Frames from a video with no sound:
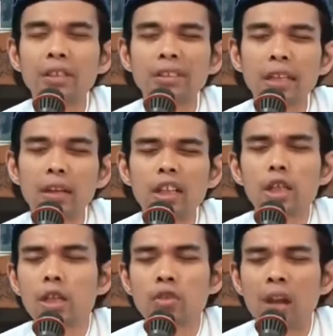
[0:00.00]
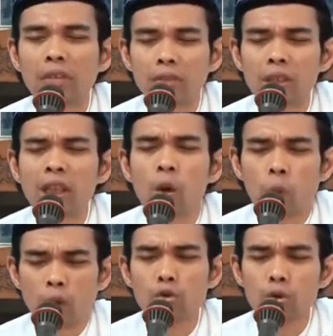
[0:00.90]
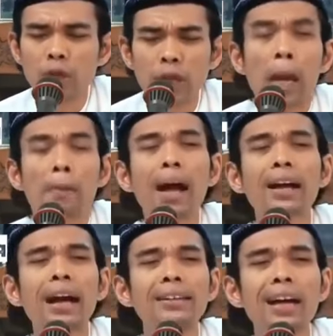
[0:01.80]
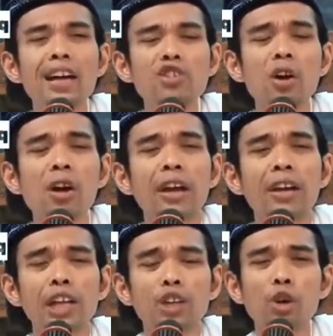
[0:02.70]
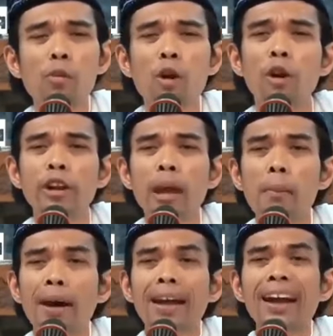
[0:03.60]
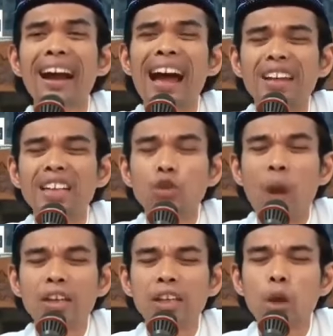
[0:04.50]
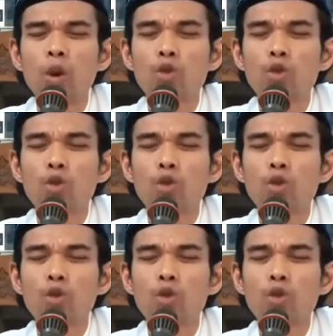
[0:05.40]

Dalam hati saja. Inna solati wa Makanya solat itu mulutnya bergerak.